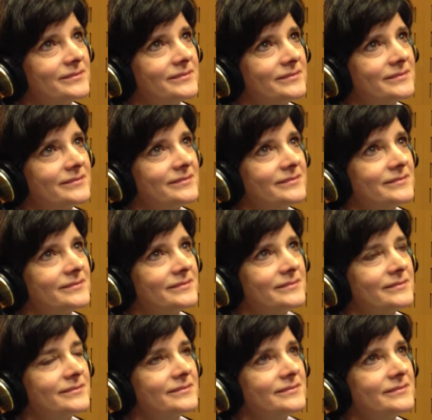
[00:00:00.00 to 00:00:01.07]
problema del vello
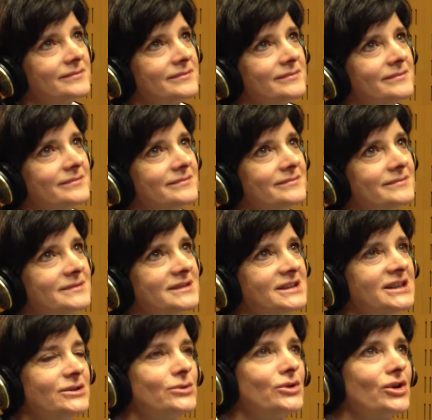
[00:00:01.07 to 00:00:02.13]
no deseado, ¿no?
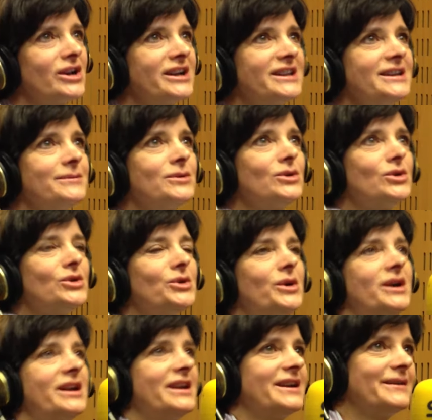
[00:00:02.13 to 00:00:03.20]
Sí, un colectivo
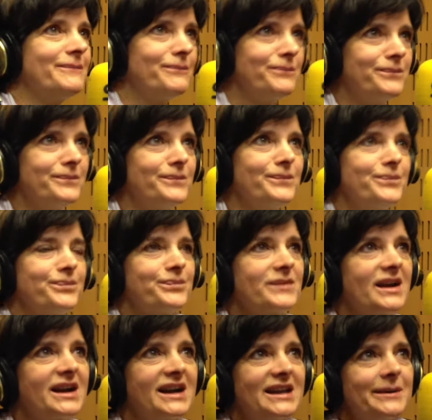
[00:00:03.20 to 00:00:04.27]
Mm,
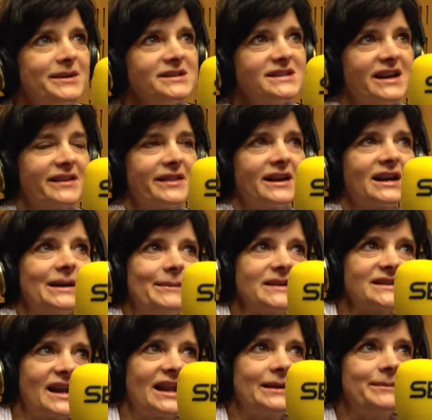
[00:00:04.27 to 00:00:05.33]
que cada vez se acerca
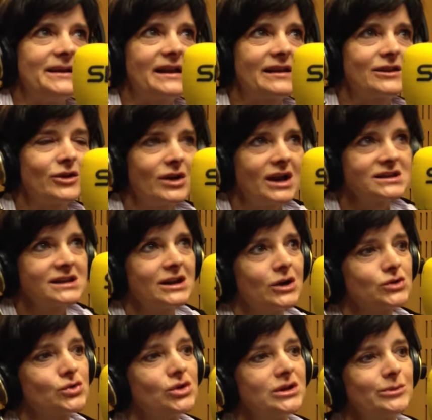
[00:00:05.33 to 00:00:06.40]
más a la depilación láser, en
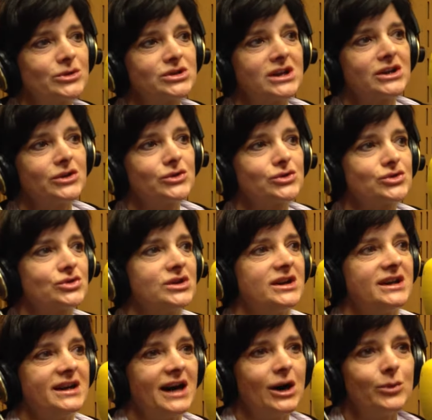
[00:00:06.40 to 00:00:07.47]
los últimos años
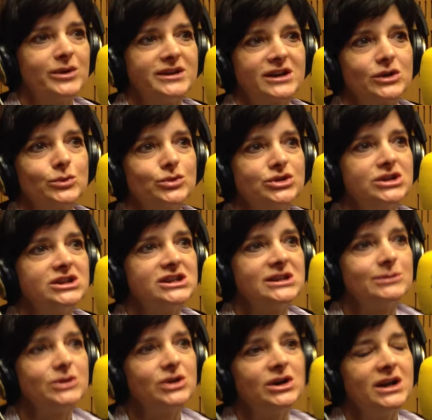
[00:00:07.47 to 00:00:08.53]
ha aumentado
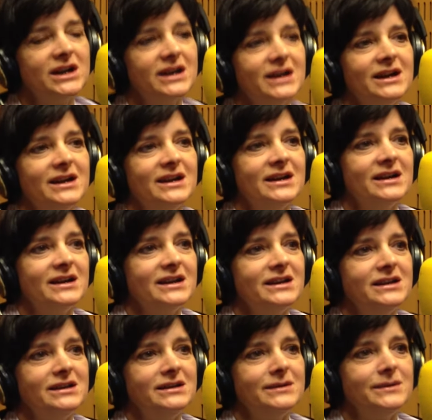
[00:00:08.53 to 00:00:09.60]
muchísimo
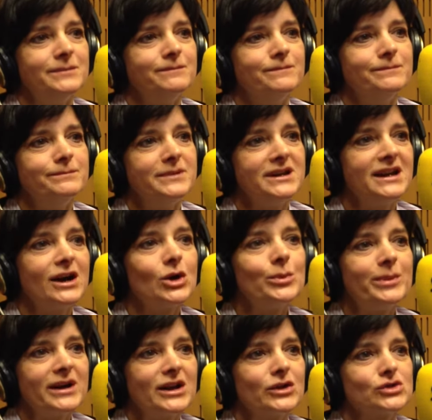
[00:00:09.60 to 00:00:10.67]
y viene
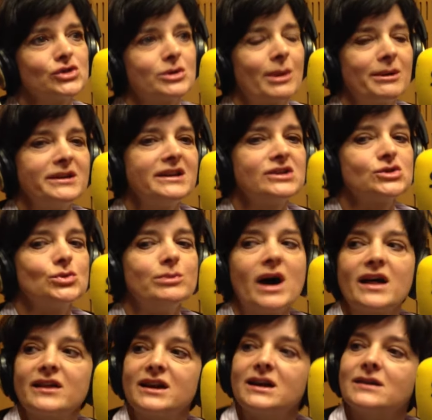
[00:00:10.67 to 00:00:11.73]
acompañados normalmente de su
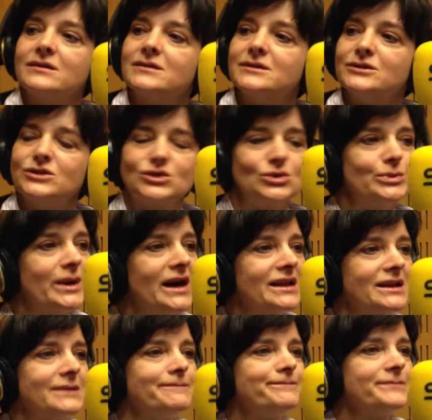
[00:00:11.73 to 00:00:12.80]
madre o de su
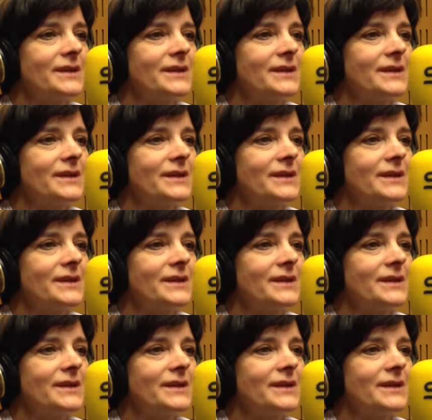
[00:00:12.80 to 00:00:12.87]
padre